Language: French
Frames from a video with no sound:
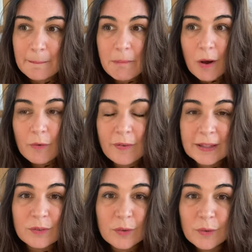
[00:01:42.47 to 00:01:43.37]
bah, en
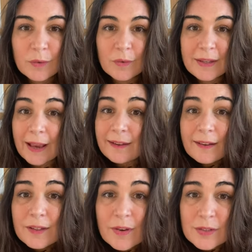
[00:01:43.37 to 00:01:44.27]
fait, il euh, y n'y a rien
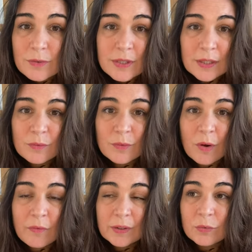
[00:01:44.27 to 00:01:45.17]
qui va changer. Donc
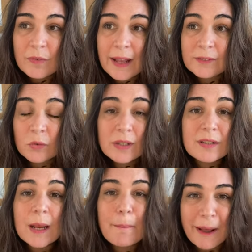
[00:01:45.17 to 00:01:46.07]
en fait, on va être en
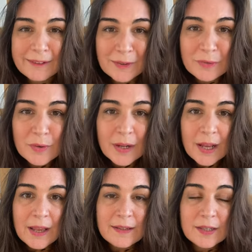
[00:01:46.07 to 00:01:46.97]
échec par défaut.
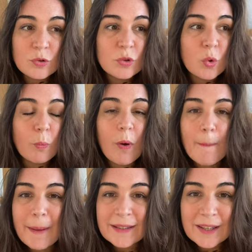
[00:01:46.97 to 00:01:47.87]
C'est juste qu'on ne
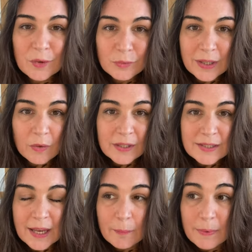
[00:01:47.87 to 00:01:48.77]
pourra pas dire qu'on est en
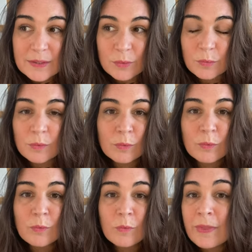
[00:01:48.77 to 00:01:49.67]
échec parce
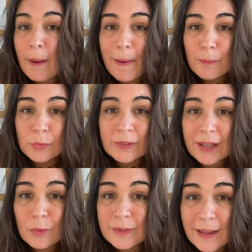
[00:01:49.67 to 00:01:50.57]
qu'on n'a pas
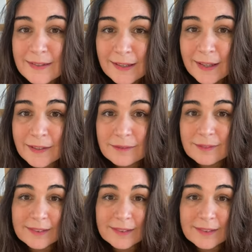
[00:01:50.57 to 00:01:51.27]
montré qu'on a essayé.